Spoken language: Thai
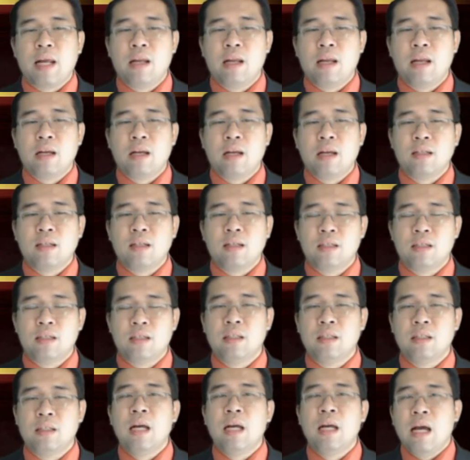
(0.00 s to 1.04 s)
นเลยก็คือ
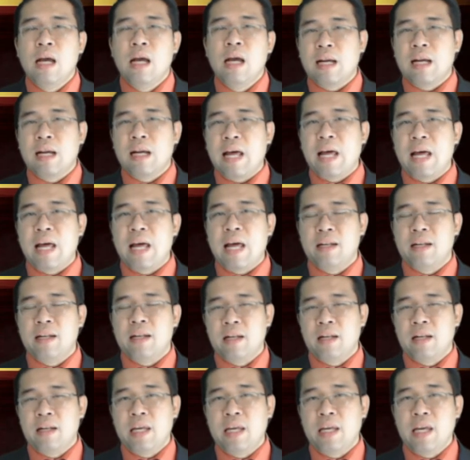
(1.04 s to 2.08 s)
การ
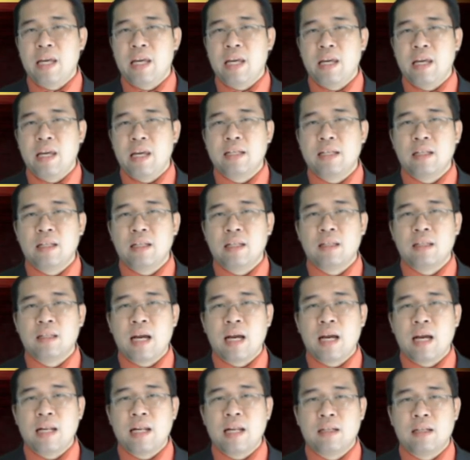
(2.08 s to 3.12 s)
ที่
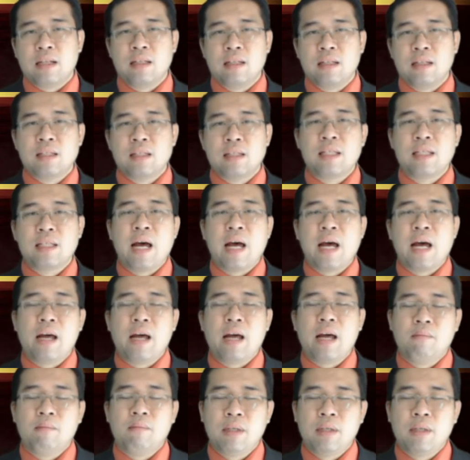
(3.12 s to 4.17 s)
ท่านสร้า
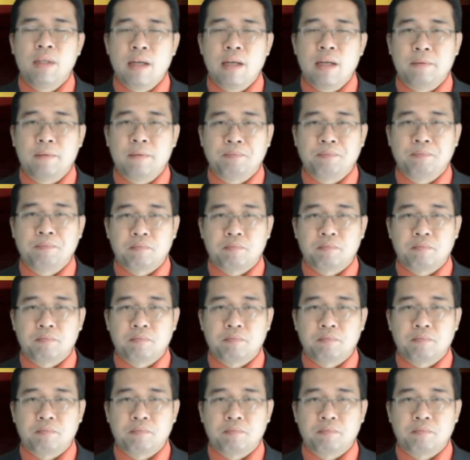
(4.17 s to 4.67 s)
งเมือง